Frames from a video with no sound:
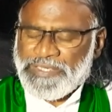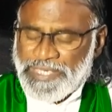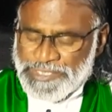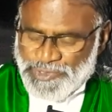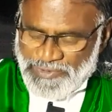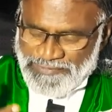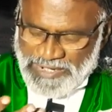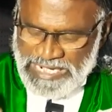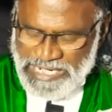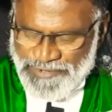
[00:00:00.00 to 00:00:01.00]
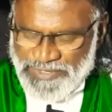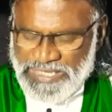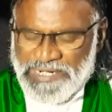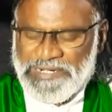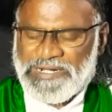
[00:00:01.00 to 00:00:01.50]
இயேசுவை
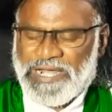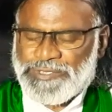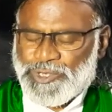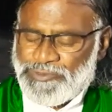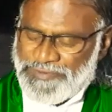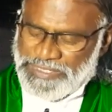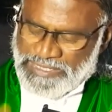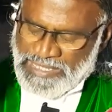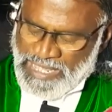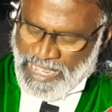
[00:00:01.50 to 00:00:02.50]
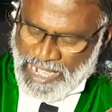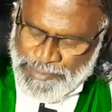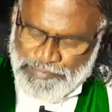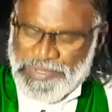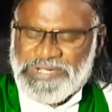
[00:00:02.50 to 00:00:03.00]
வழங்குவது என்று நான் சொல்வது
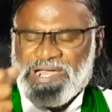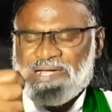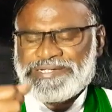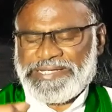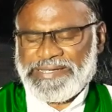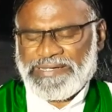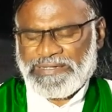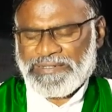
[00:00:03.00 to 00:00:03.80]
அன்பு காட்டி